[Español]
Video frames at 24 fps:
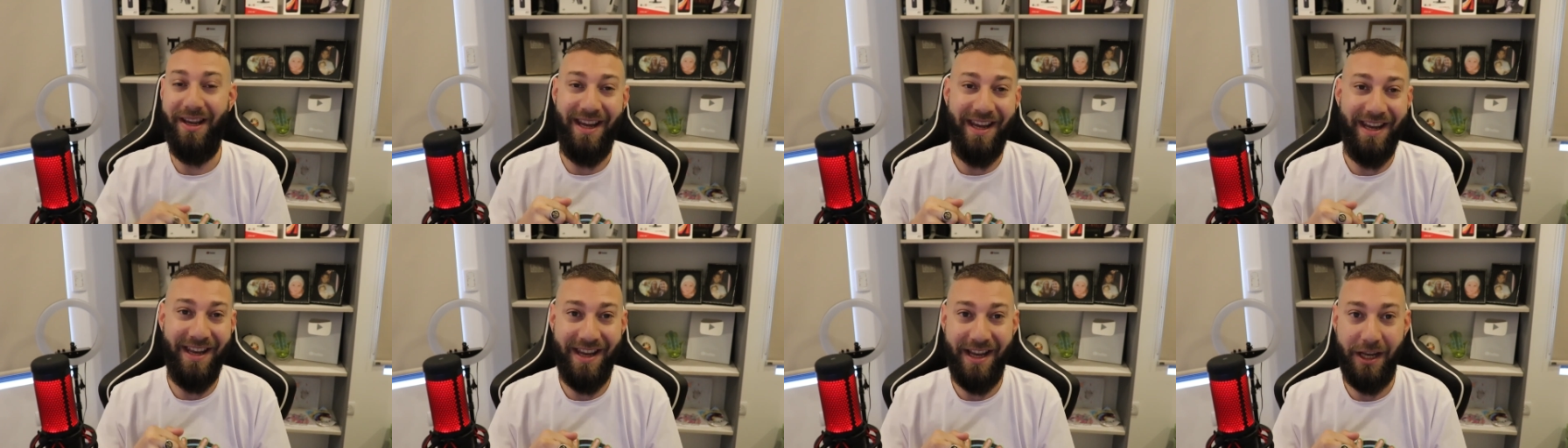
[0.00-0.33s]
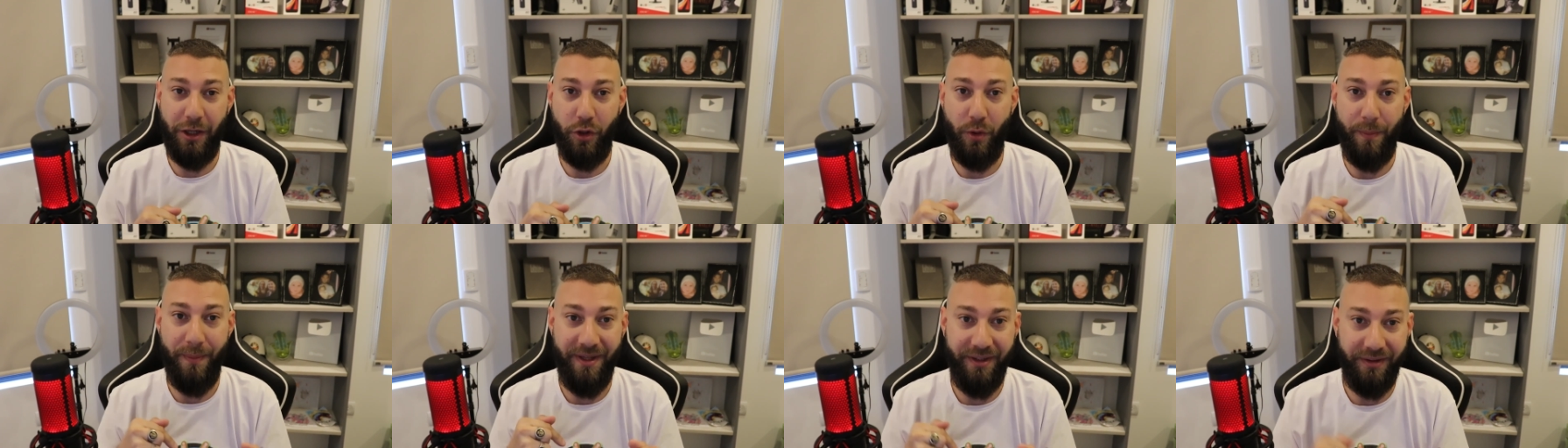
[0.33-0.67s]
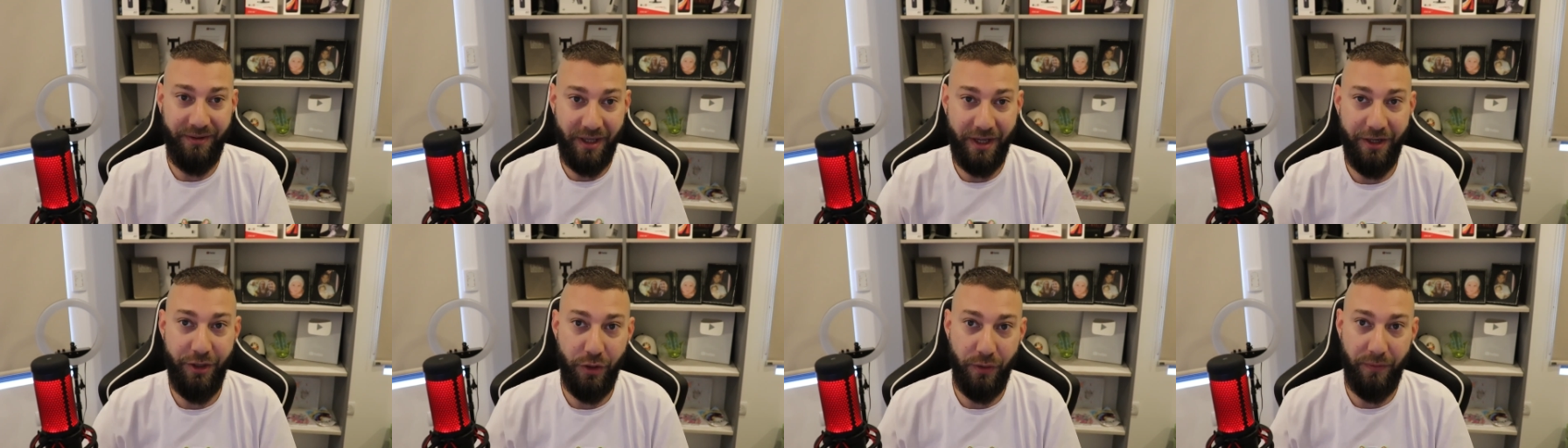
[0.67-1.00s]
en el
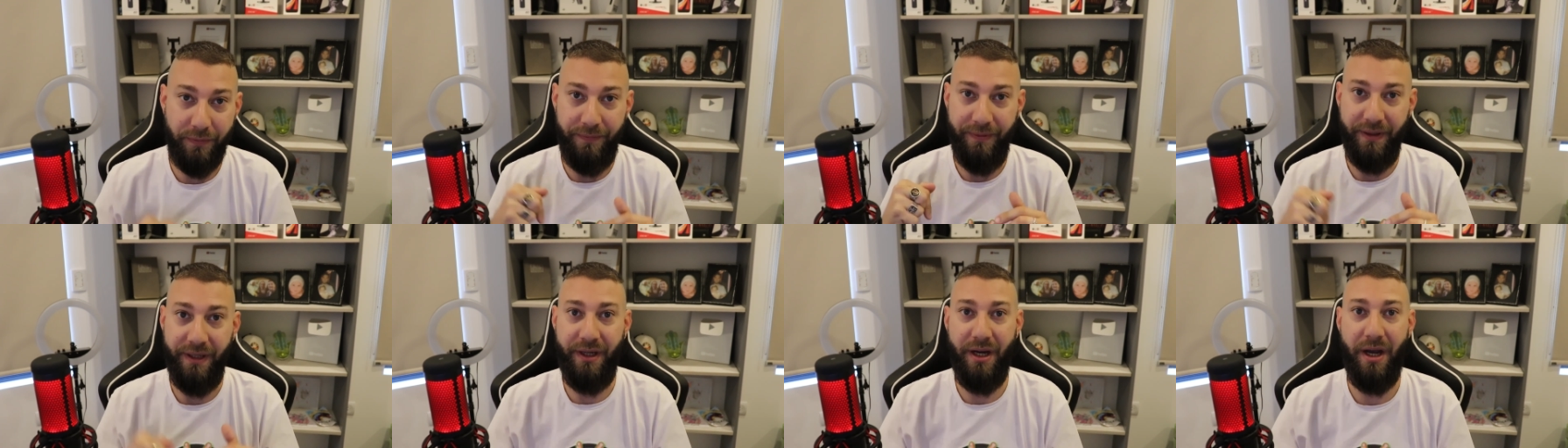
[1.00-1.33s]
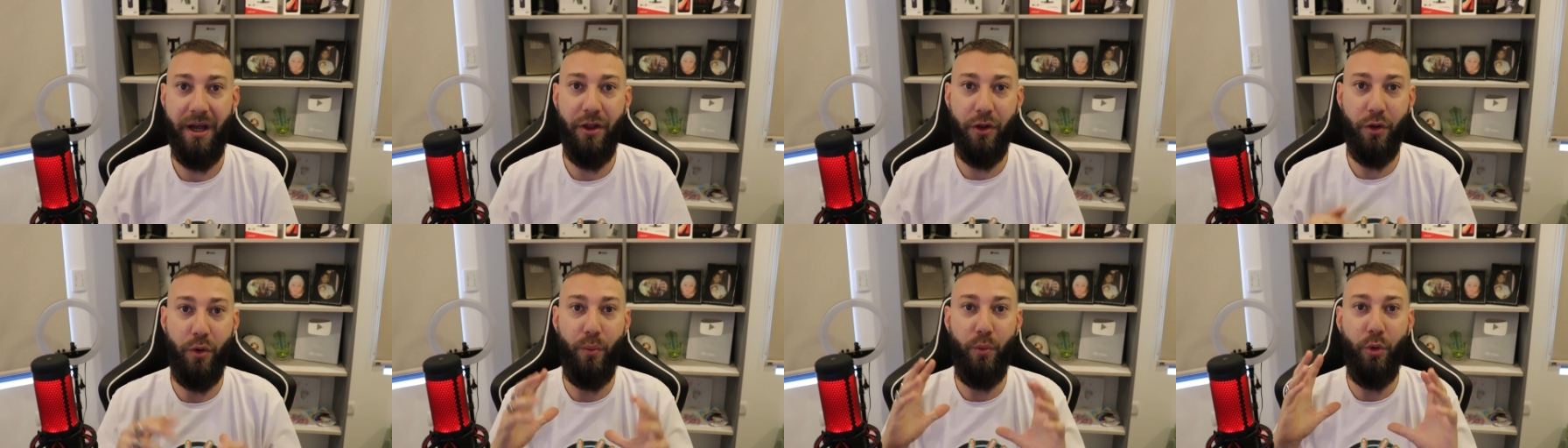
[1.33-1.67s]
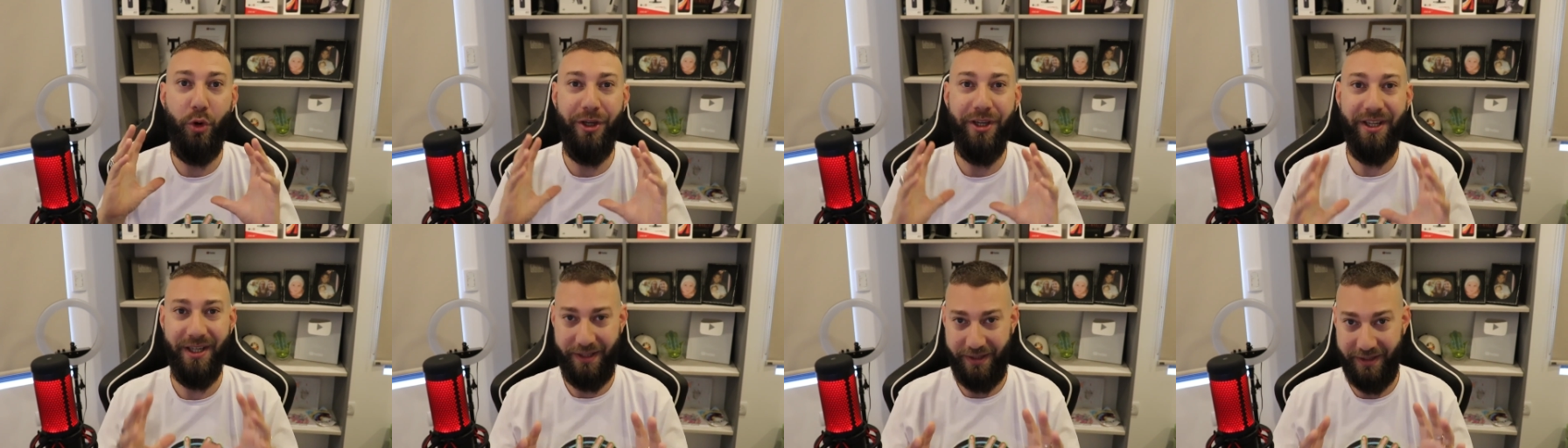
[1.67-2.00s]
comentario fijado
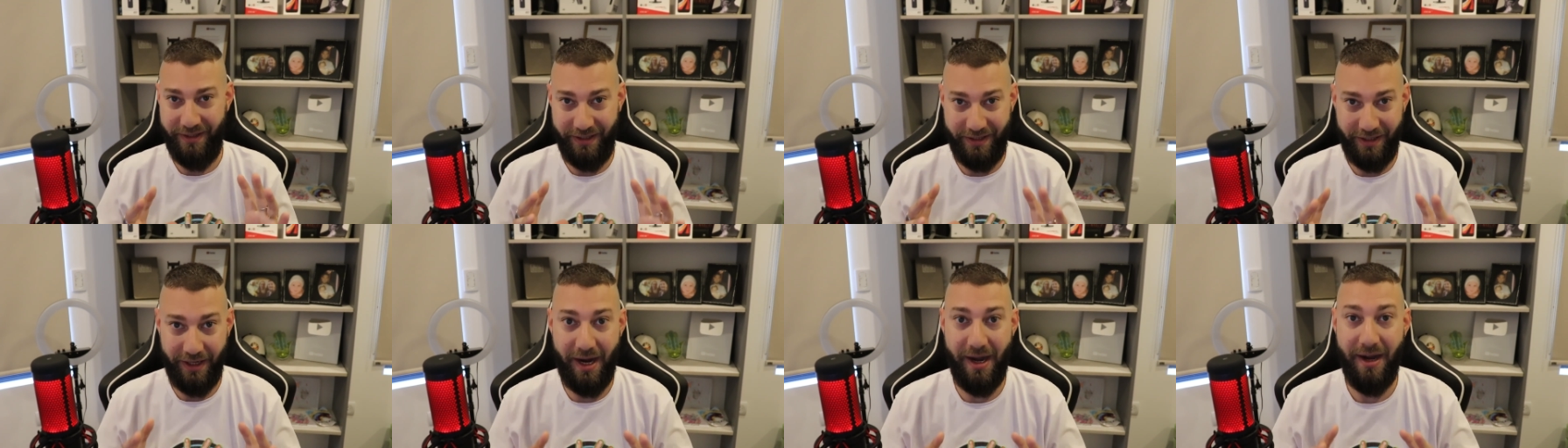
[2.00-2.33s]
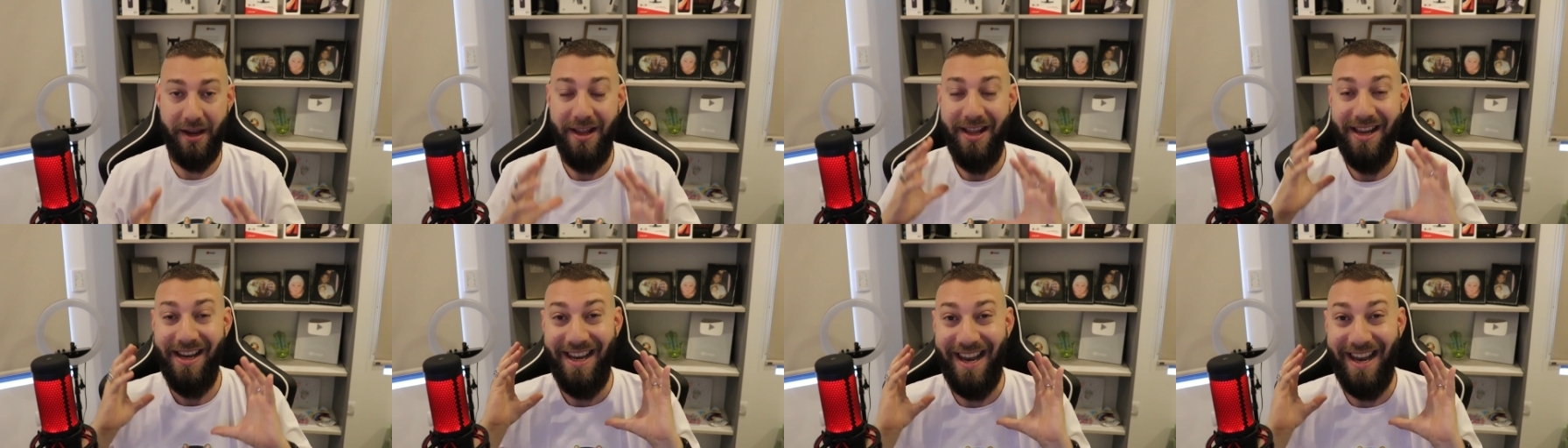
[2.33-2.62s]
voy a dejar